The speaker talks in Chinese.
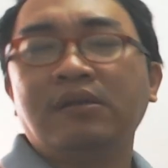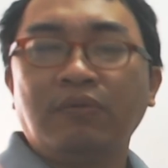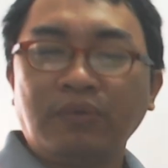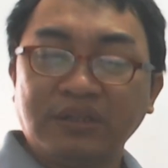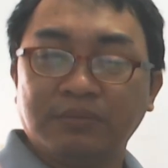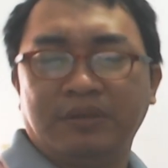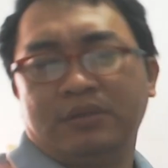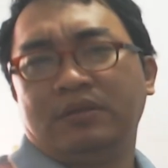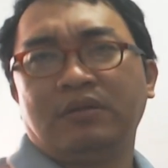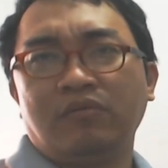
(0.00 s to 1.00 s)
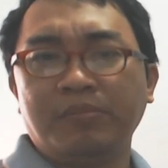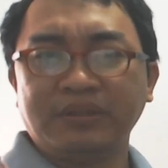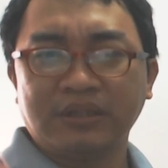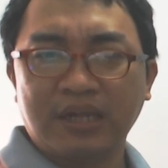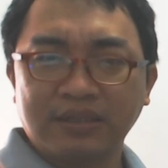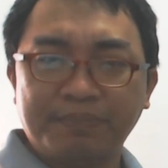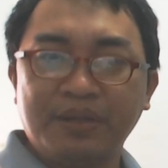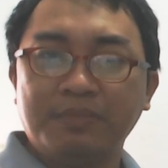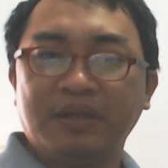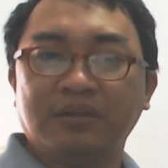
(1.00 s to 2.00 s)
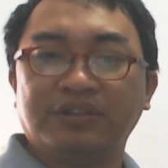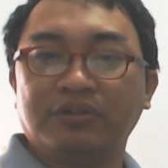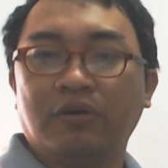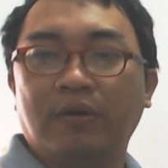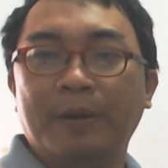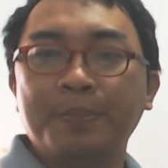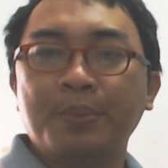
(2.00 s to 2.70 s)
为什么呢？我们时常在拼命的时候啊，